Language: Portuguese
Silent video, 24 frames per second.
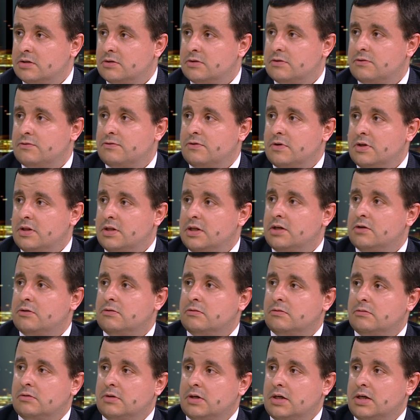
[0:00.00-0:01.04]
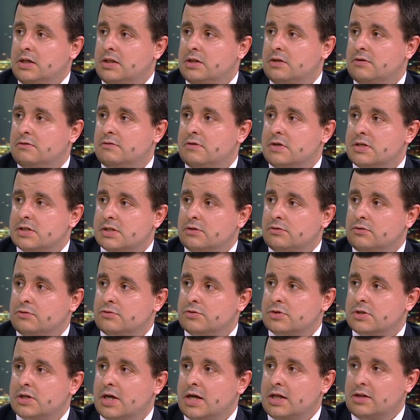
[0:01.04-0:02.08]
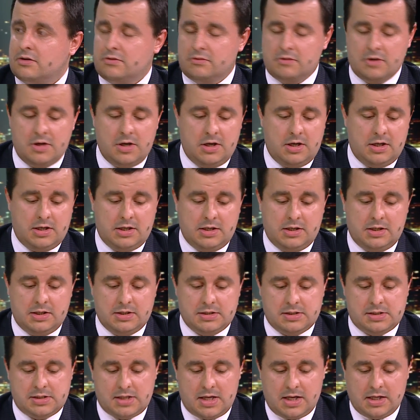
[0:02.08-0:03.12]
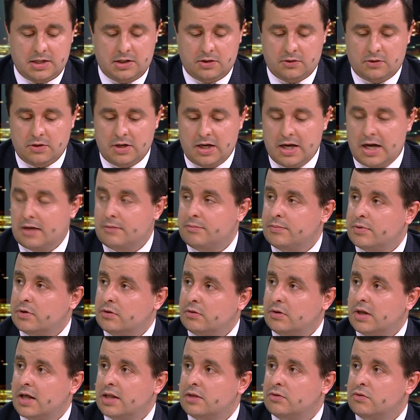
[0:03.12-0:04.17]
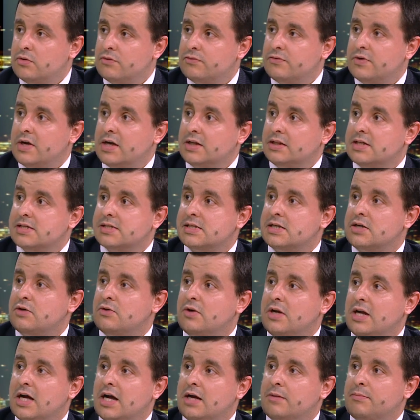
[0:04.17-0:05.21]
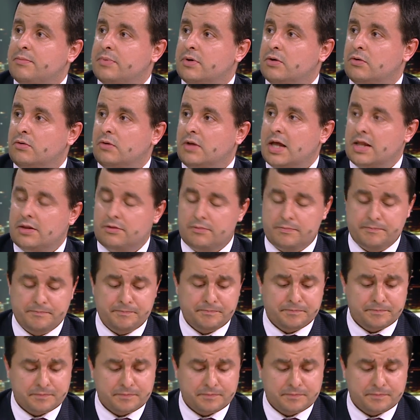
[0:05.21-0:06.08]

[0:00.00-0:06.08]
Portanto, defendiam a intervenção do Estado sem olhar para o lado da oferta, sem olhar para o lado